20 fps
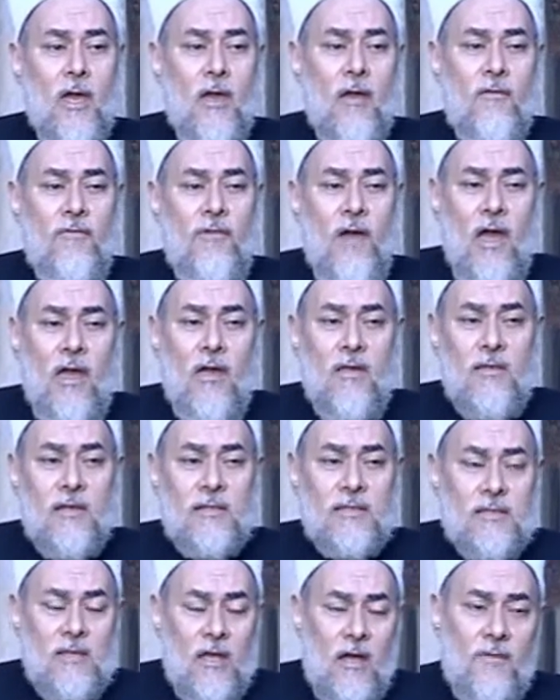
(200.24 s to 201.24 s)
فاذا
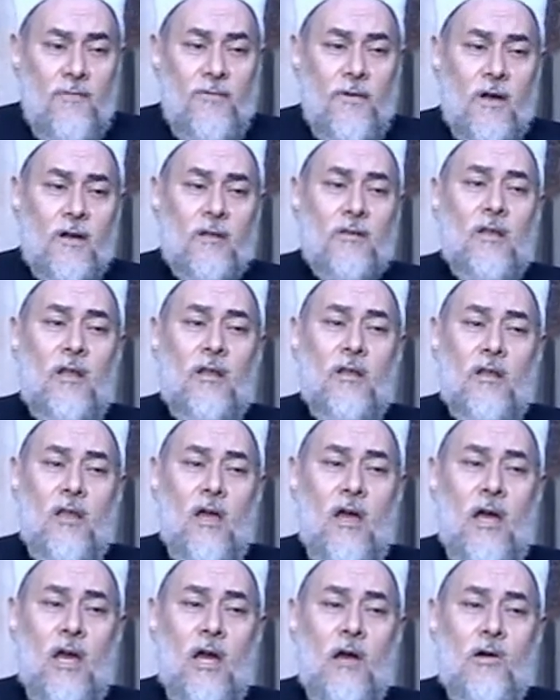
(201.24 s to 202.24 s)
استغفرت
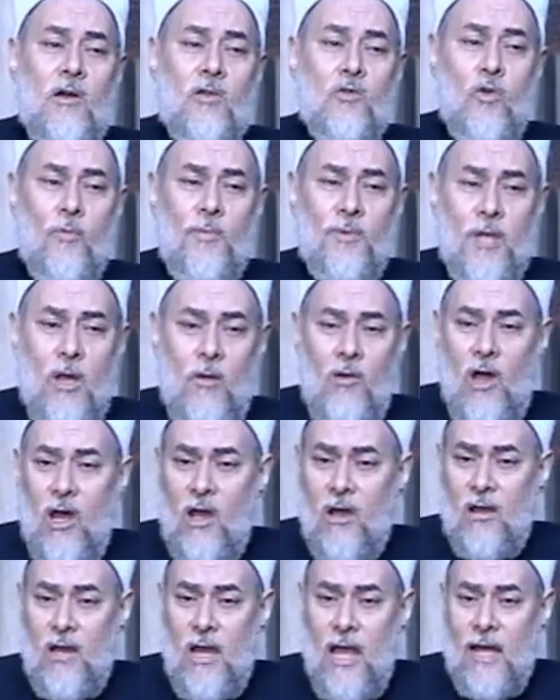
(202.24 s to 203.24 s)
الله وتبت
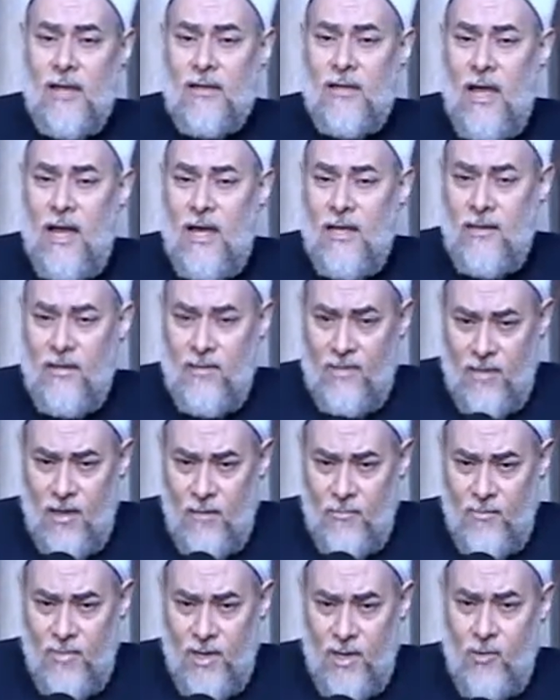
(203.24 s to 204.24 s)
واقلعت عن
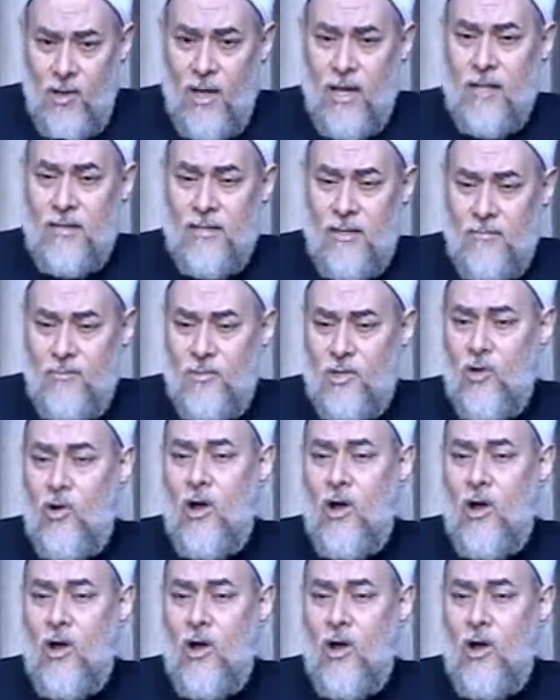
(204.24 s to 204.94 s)
الذنب وندمت